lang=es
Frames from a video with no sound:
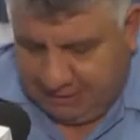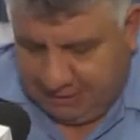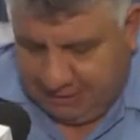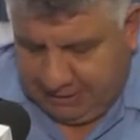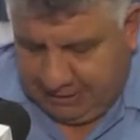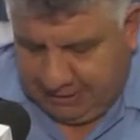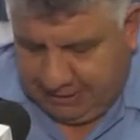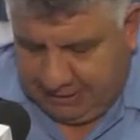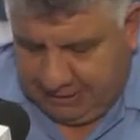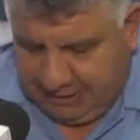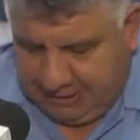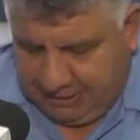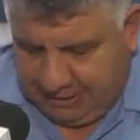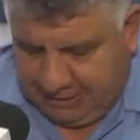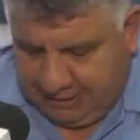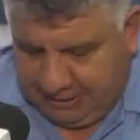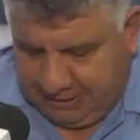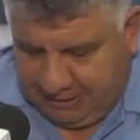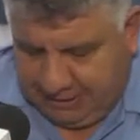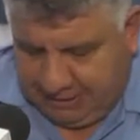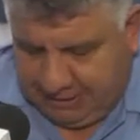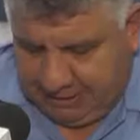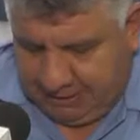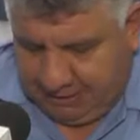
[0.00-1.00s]

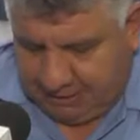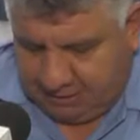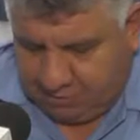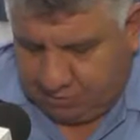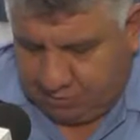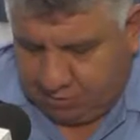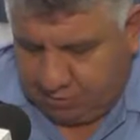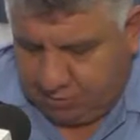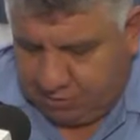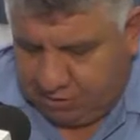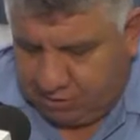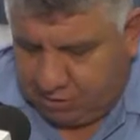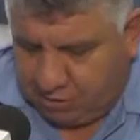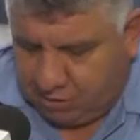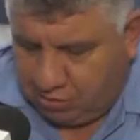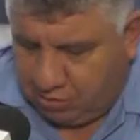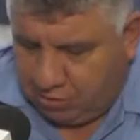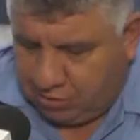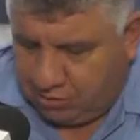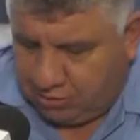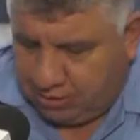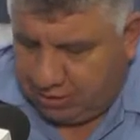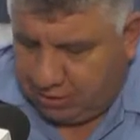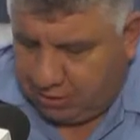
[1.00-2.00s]
que su
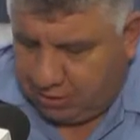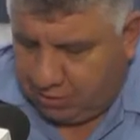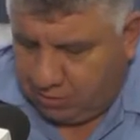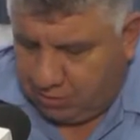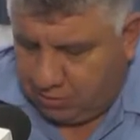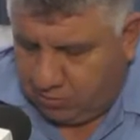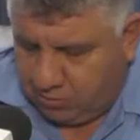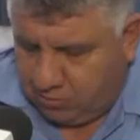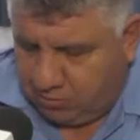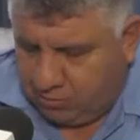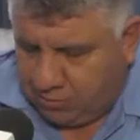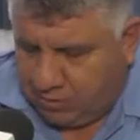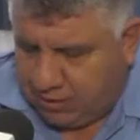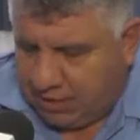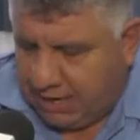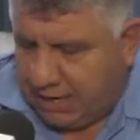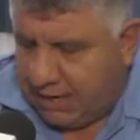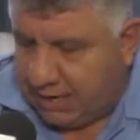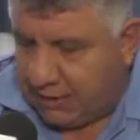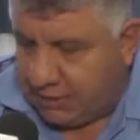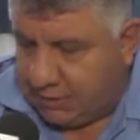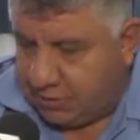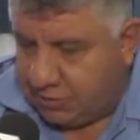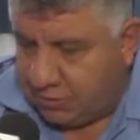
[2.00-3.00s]
hijo de un
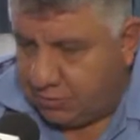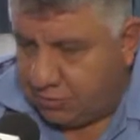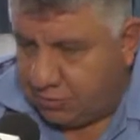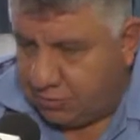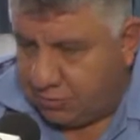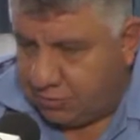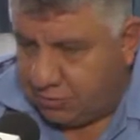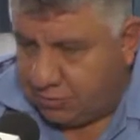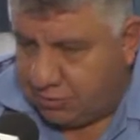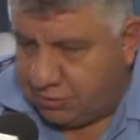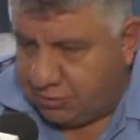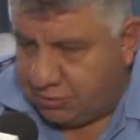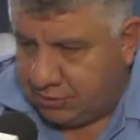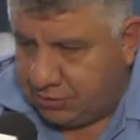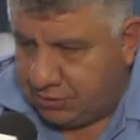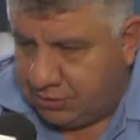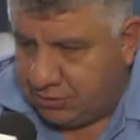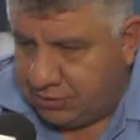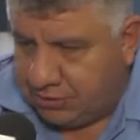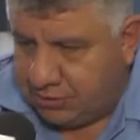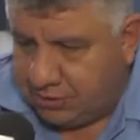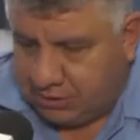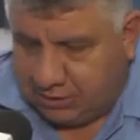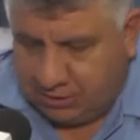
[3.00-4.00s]
año
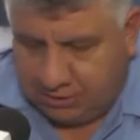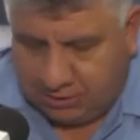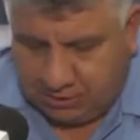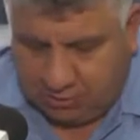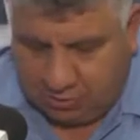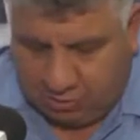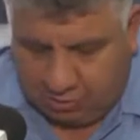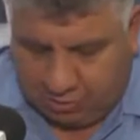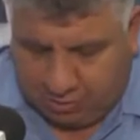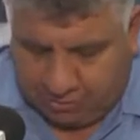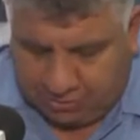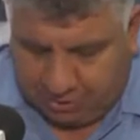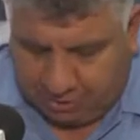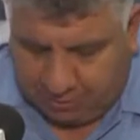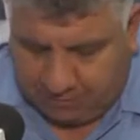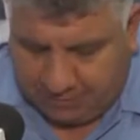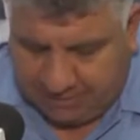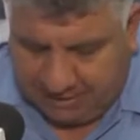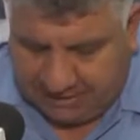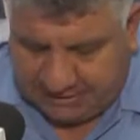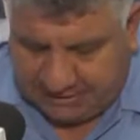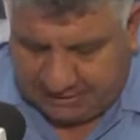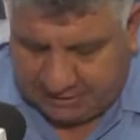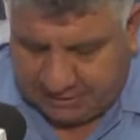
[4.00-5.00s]
y, cuatro
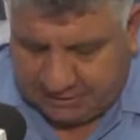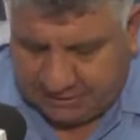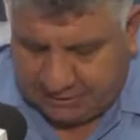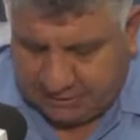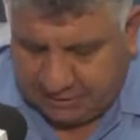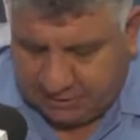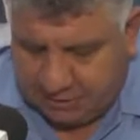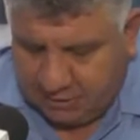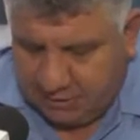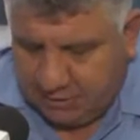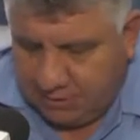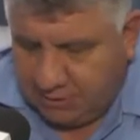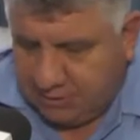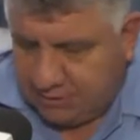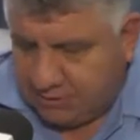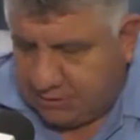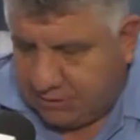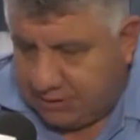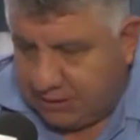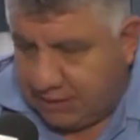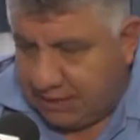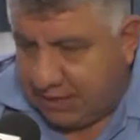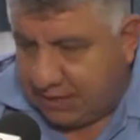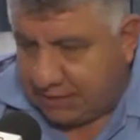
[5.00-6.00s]
meses
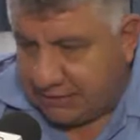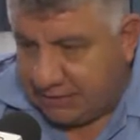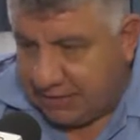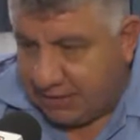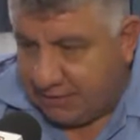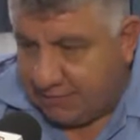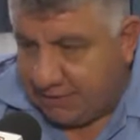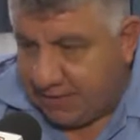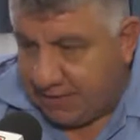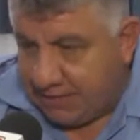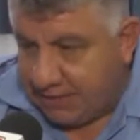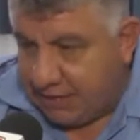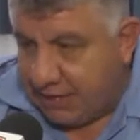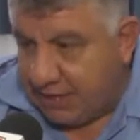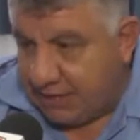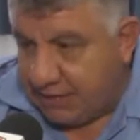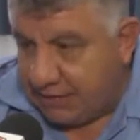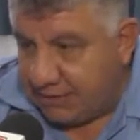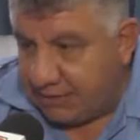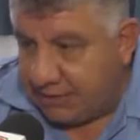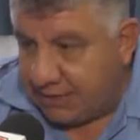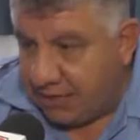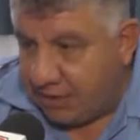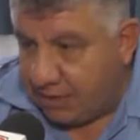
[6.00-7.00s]
se hallaba en
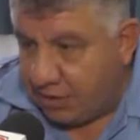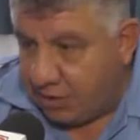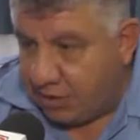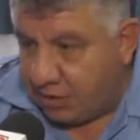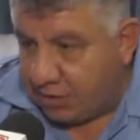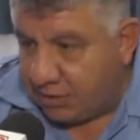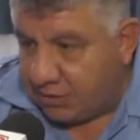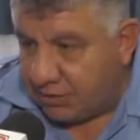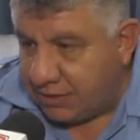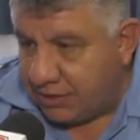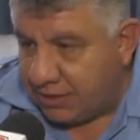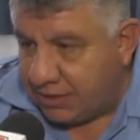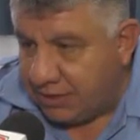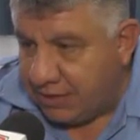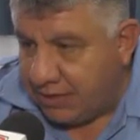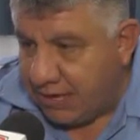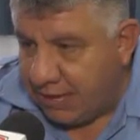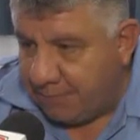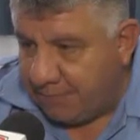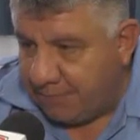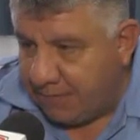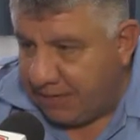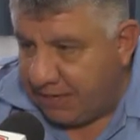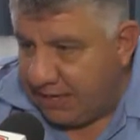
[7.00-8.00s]
el interior de
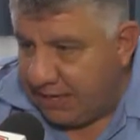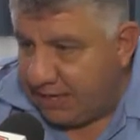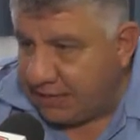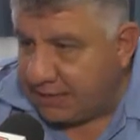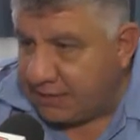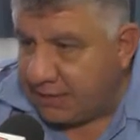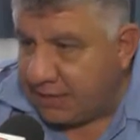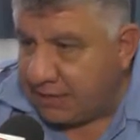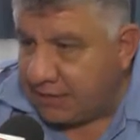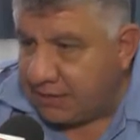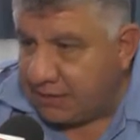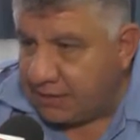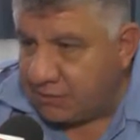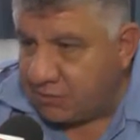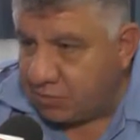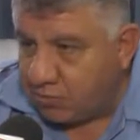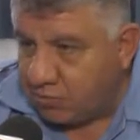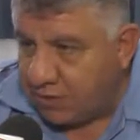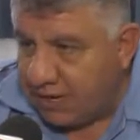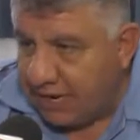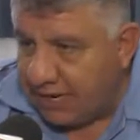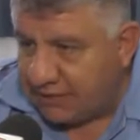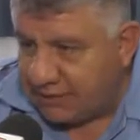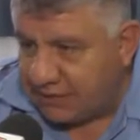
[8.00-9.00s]
la pileta de su
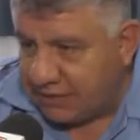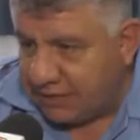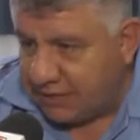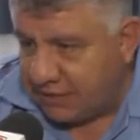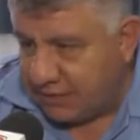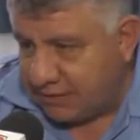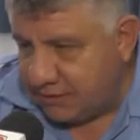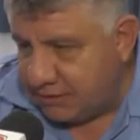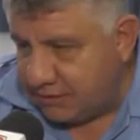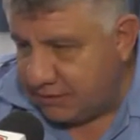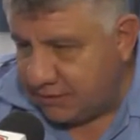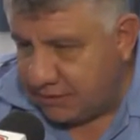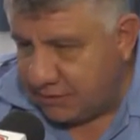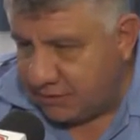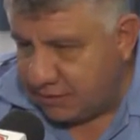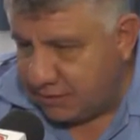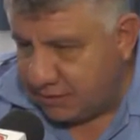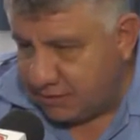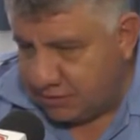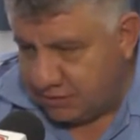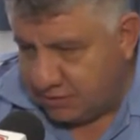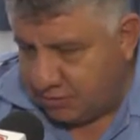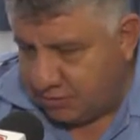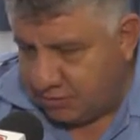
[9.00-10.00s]
casa, eh,
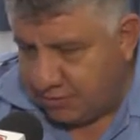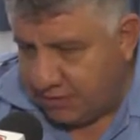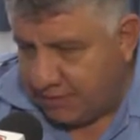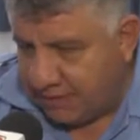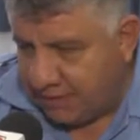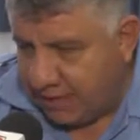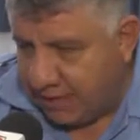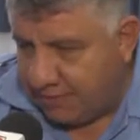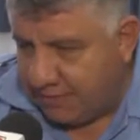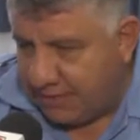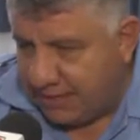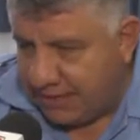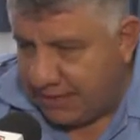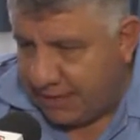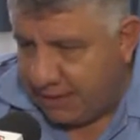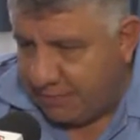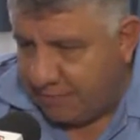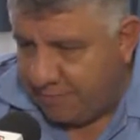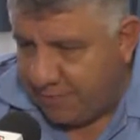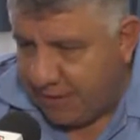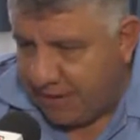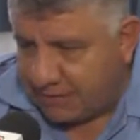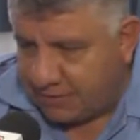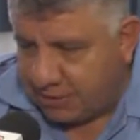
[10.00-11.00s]
que se ubicaba en
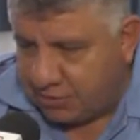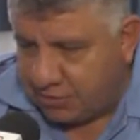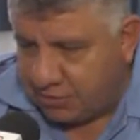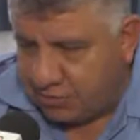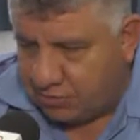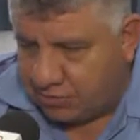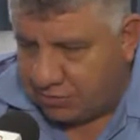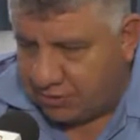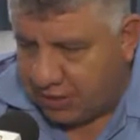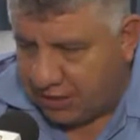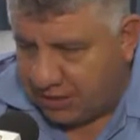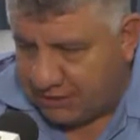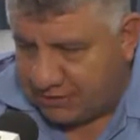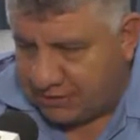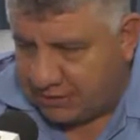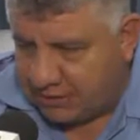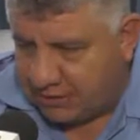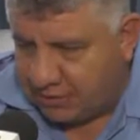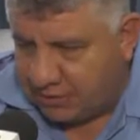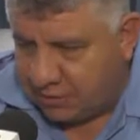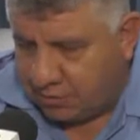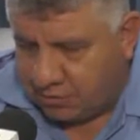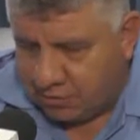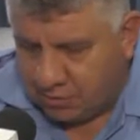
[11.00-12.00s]
el patio
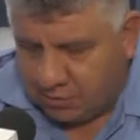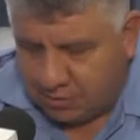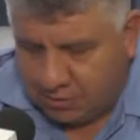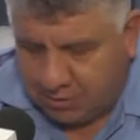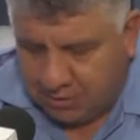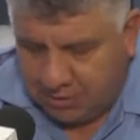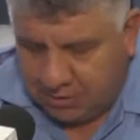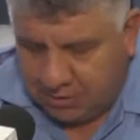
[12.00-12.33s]
trasero,